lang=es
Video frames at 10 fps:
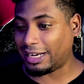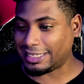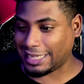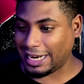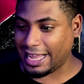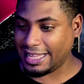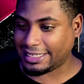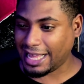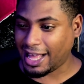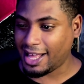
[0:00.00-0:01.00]
Le sale
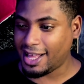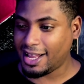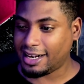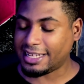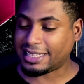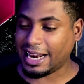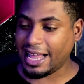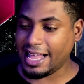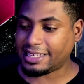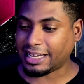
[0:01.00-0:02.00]
esa, le
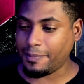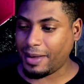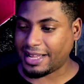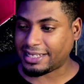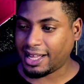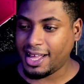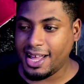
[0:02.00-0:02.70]
sale esa. ¿Qué pasa?